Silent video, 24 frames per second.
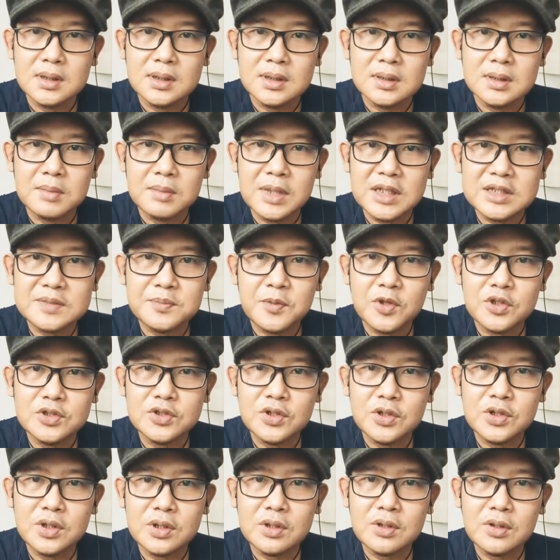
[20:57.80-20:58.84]
Mas
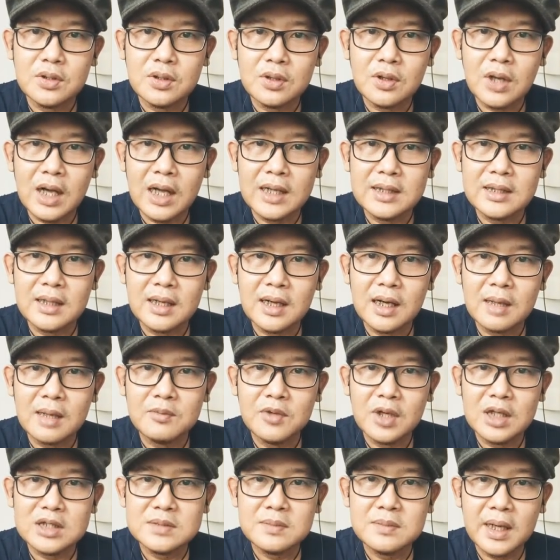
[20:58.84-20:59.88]
Bojonegoro hadir
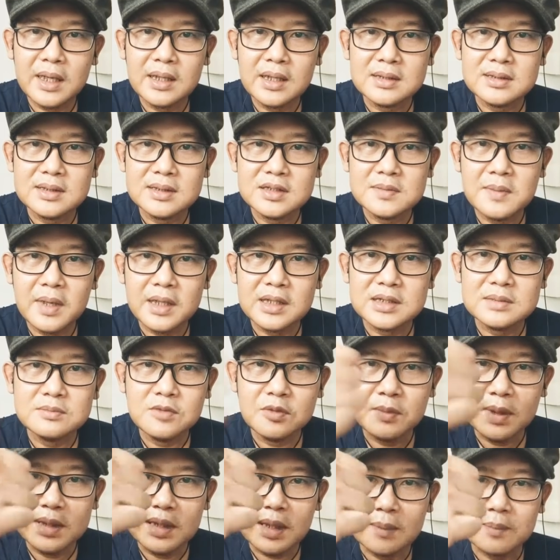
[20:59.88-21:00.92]
alhamdulillah semakin kesini semakin
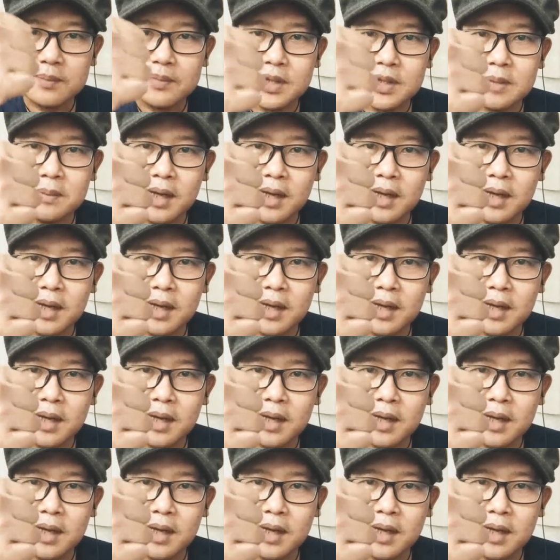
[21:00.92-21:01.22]
sembuh mantap.